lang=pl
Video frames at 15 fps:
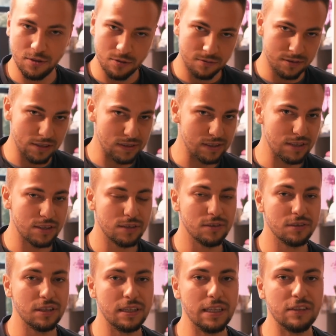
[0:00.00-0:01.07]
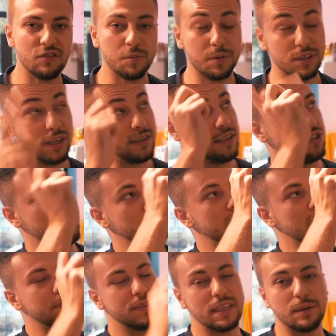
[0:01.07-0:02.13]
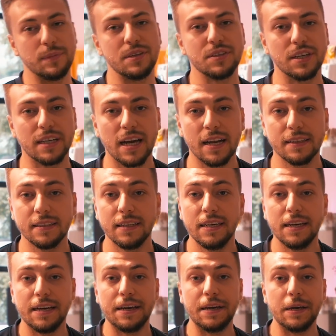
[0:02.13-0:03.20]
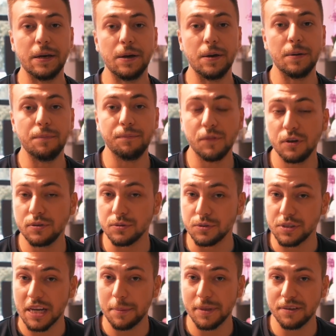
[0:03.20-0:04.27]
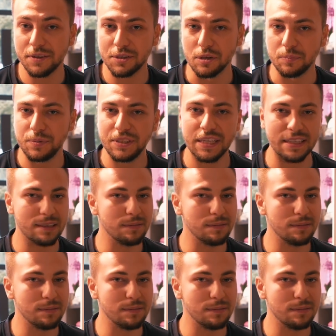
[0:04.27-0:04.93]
to również znajdziecie do niej link w opisie, a także tutaj w segmencie kart. No i cóż, czekamy na Wasze opinie, a